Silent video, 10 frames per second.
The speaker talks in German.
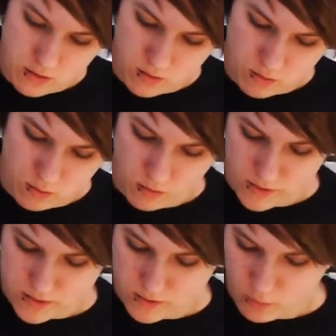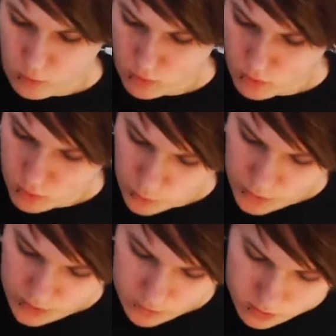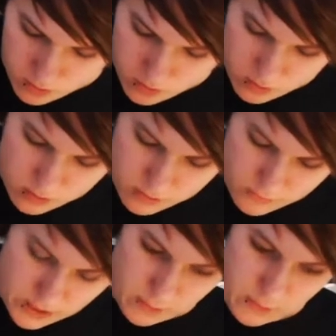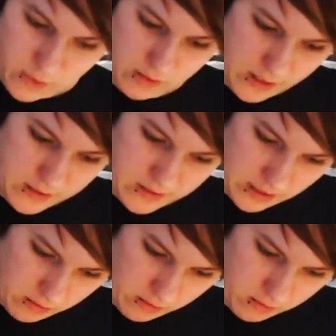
Oh, was? Oh, Moment. Wir haben hier drei Sachen.